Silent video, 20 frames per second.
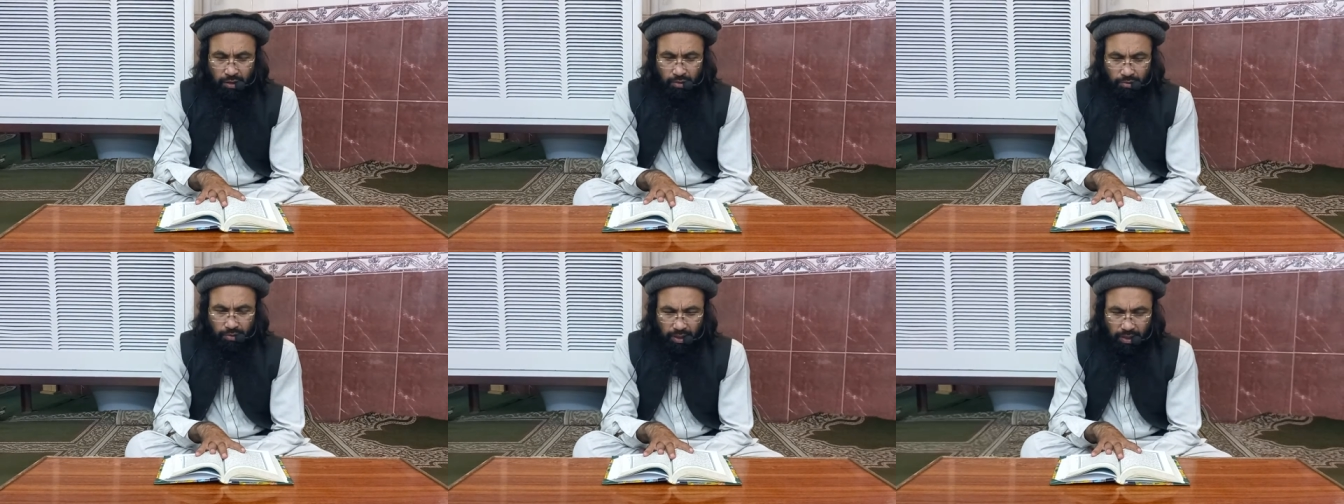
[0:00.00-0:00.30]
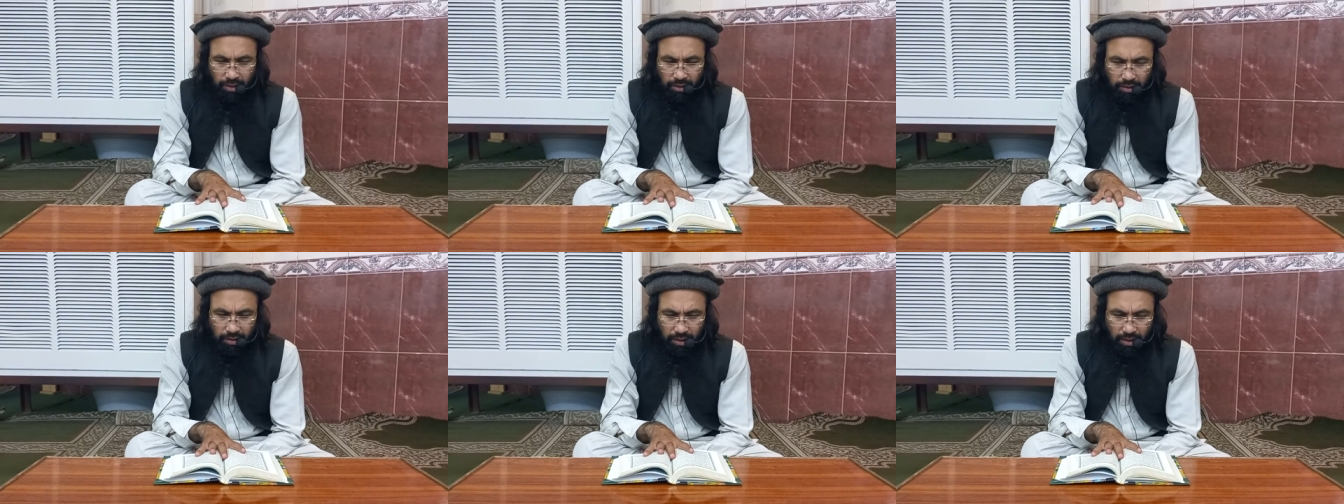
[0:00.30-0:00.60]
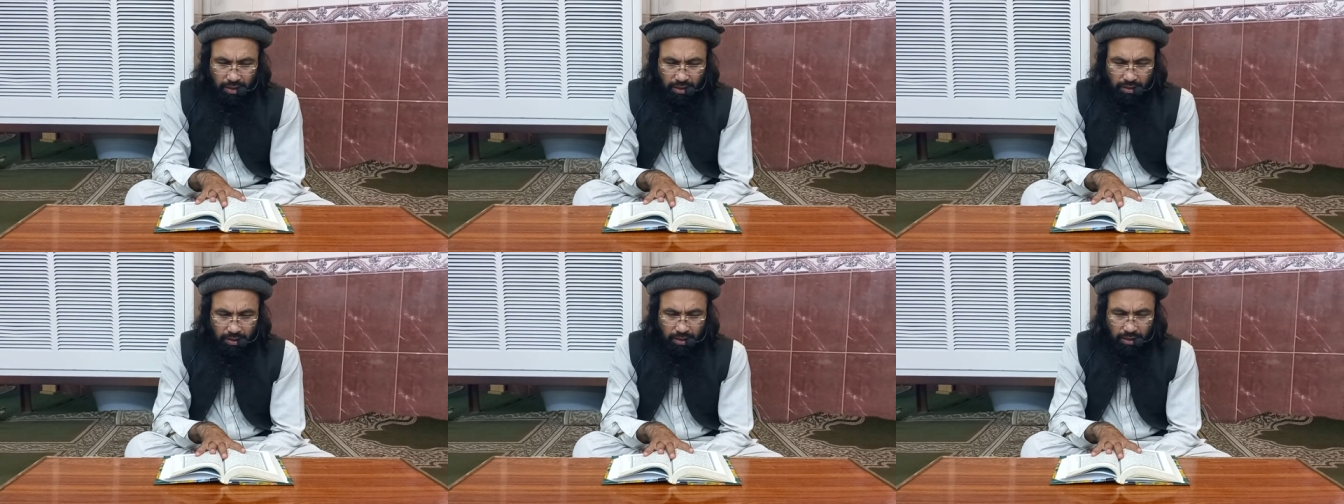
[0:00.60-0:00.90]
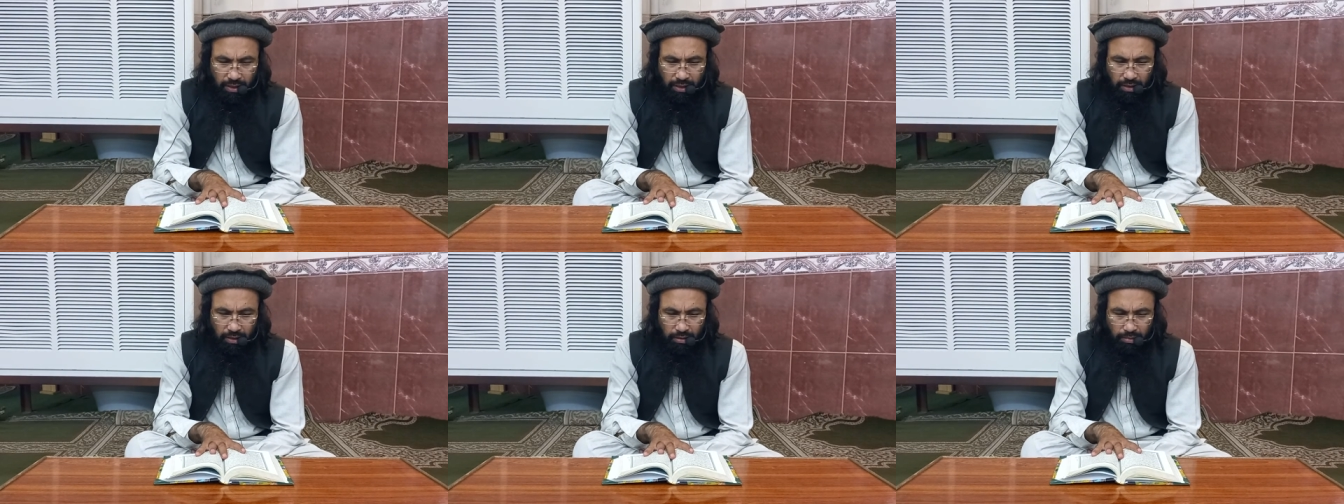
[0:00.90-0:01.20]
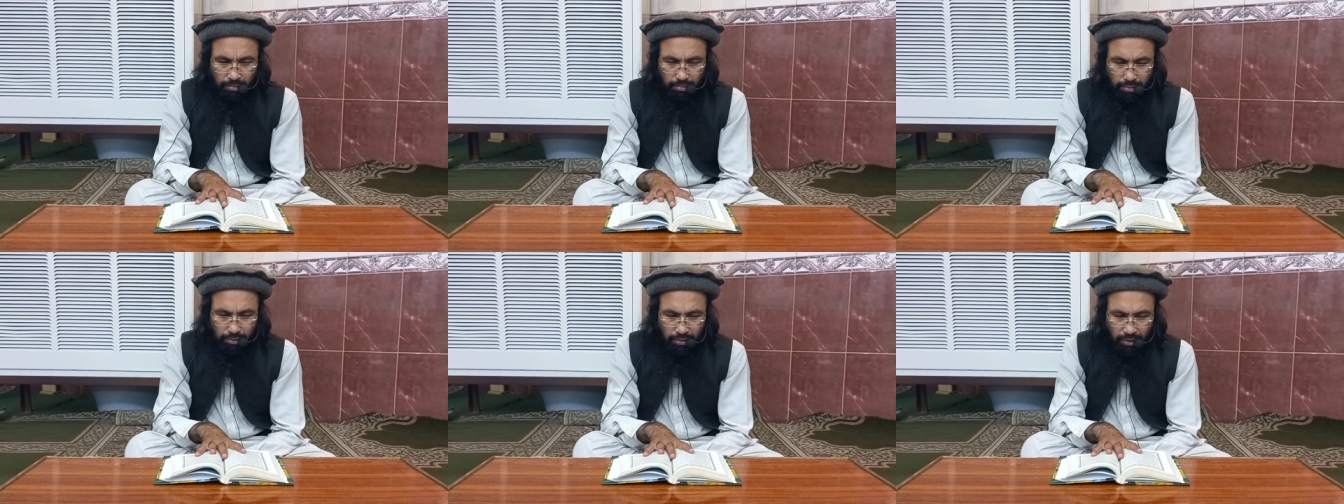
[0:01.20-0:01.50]
व इसतन
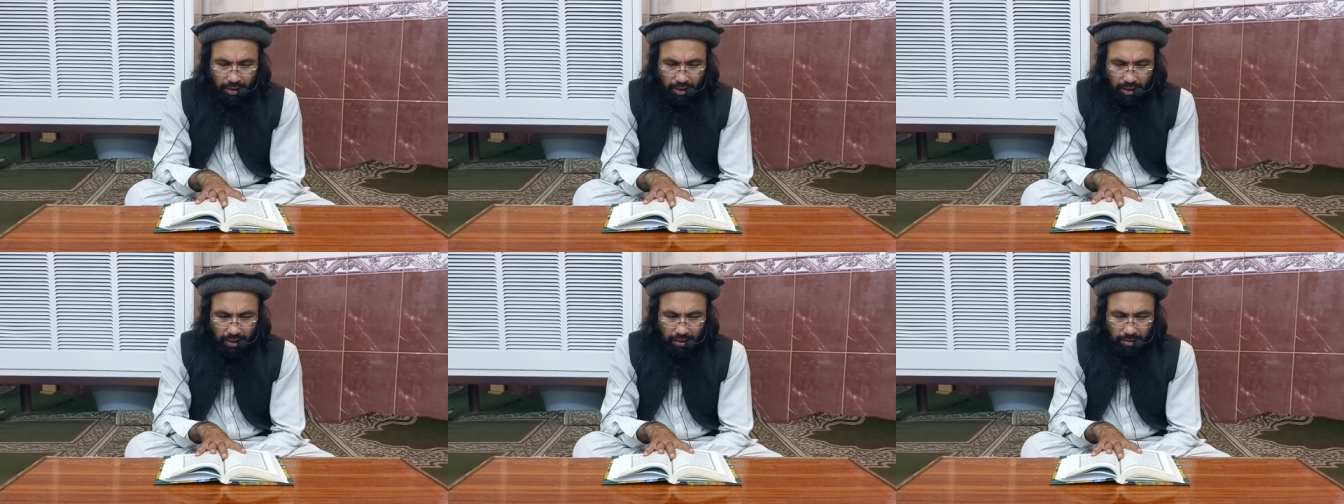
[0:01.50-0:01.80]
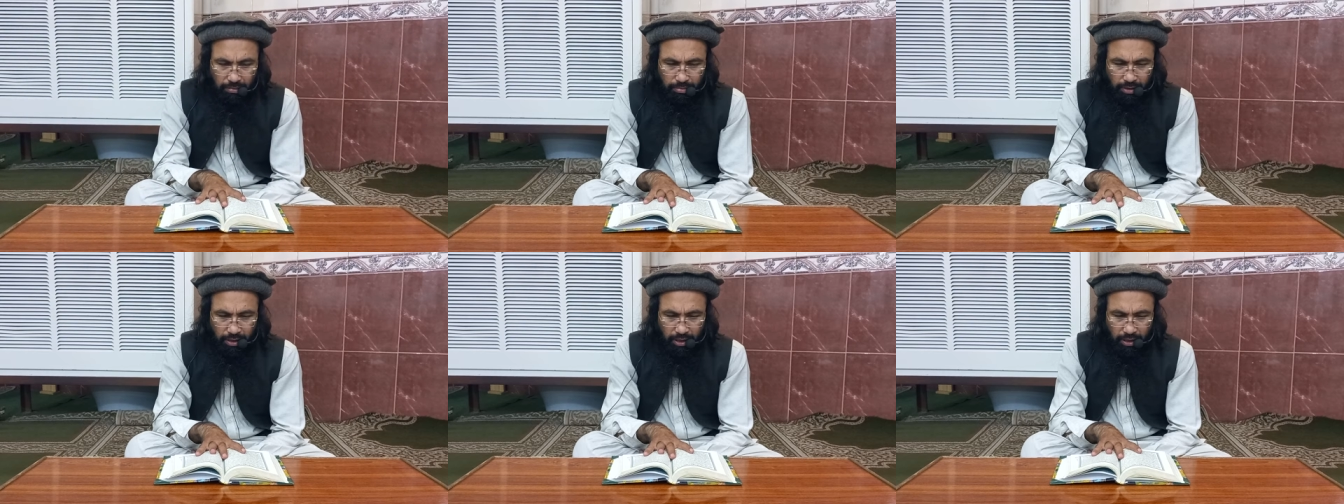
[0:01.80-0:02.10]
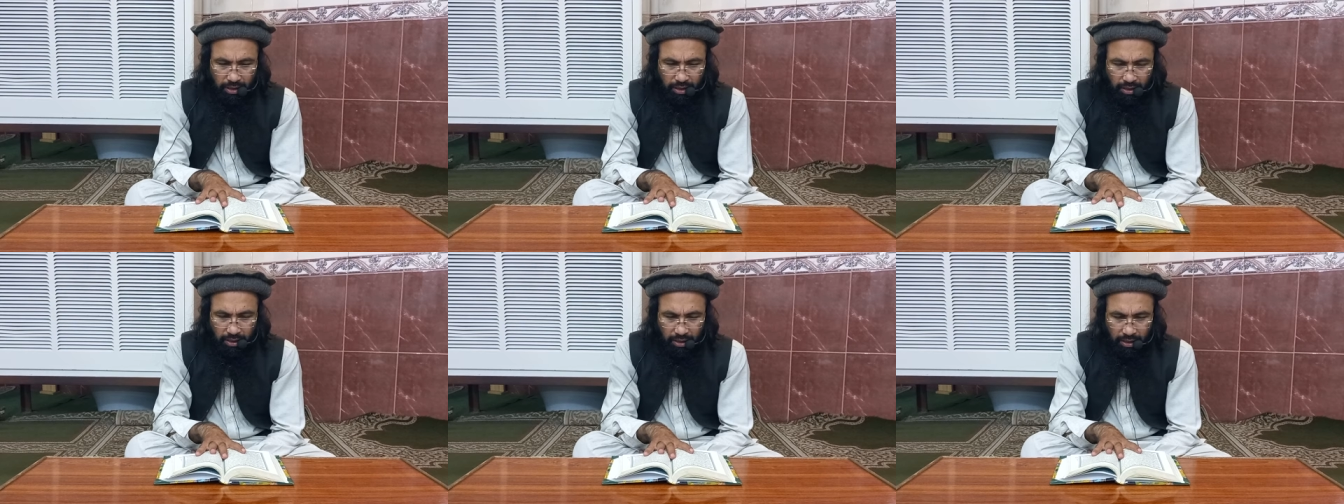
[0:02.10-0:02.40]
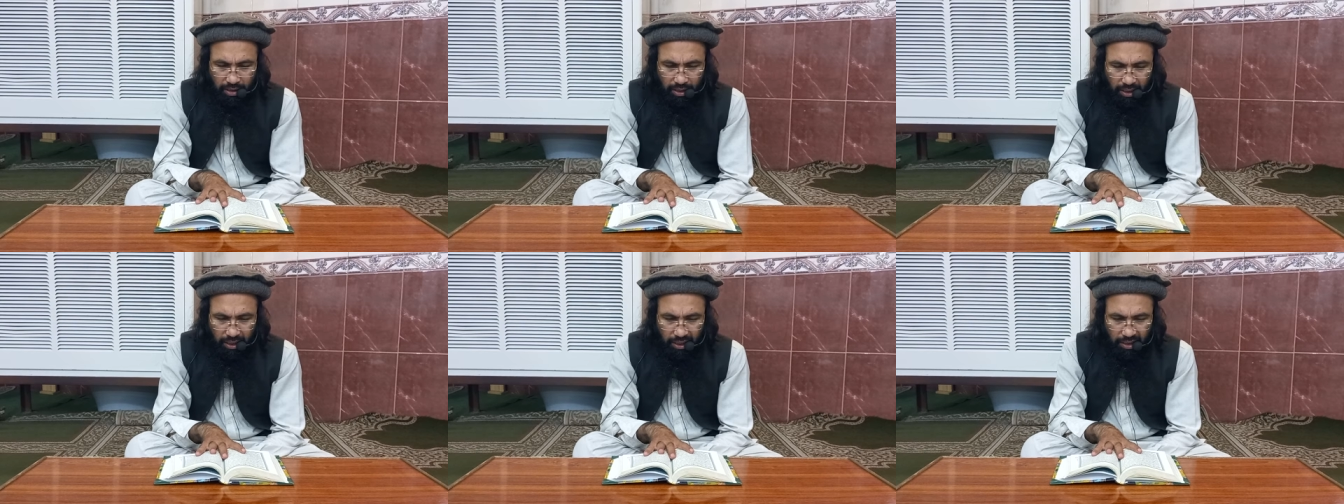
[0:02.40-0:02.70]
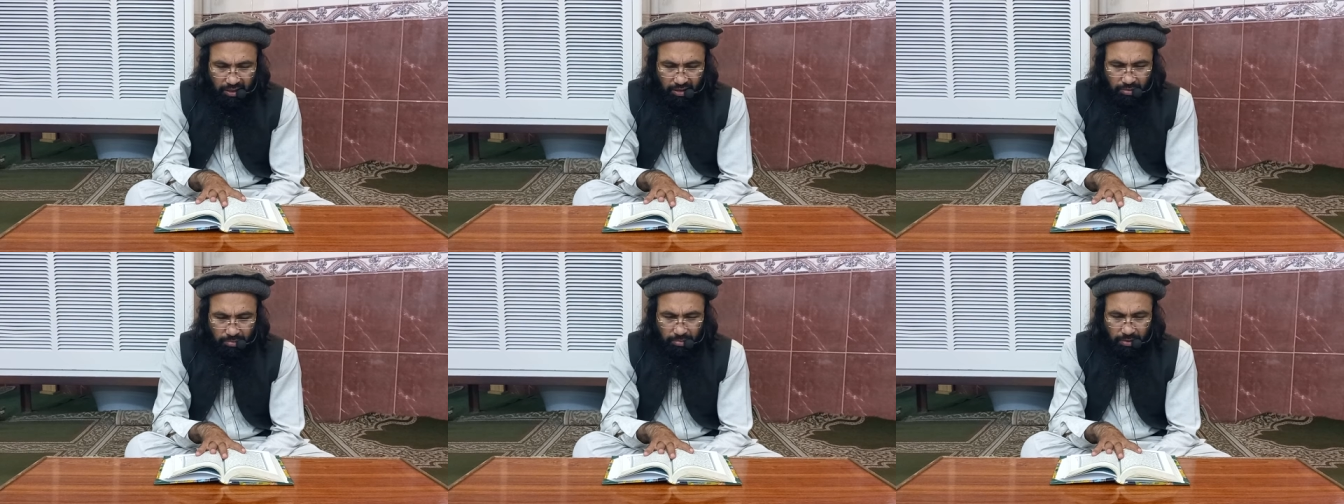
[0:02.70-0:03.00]
रब कलबासन
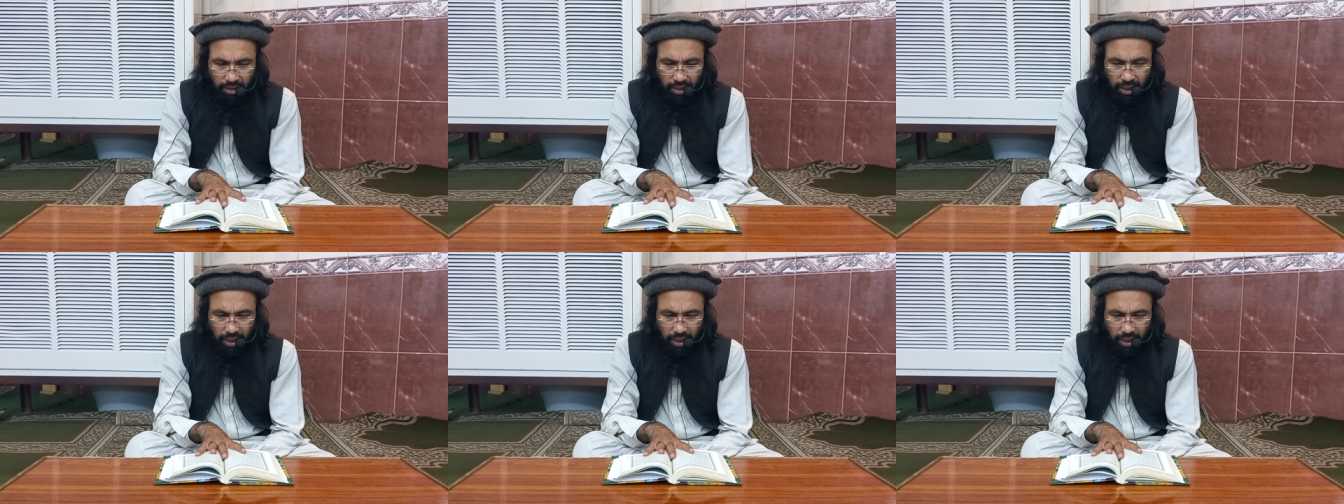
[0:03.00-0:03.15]
आलम